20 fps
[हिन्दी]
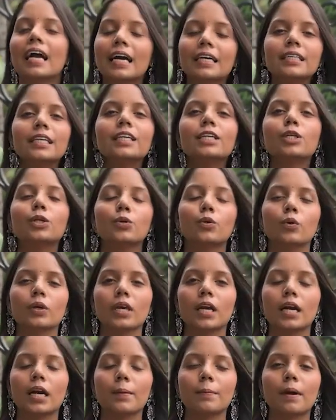गदर टू
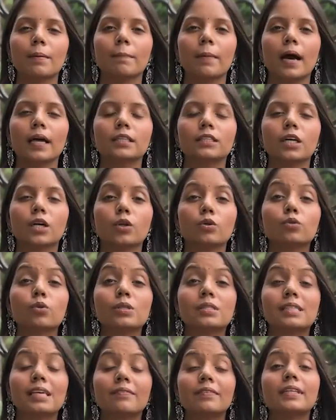की अगर मैं बात करूँ
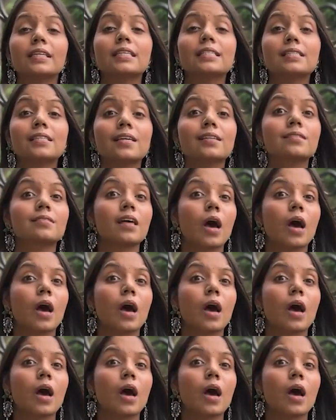तो सेवेंटी सिक्स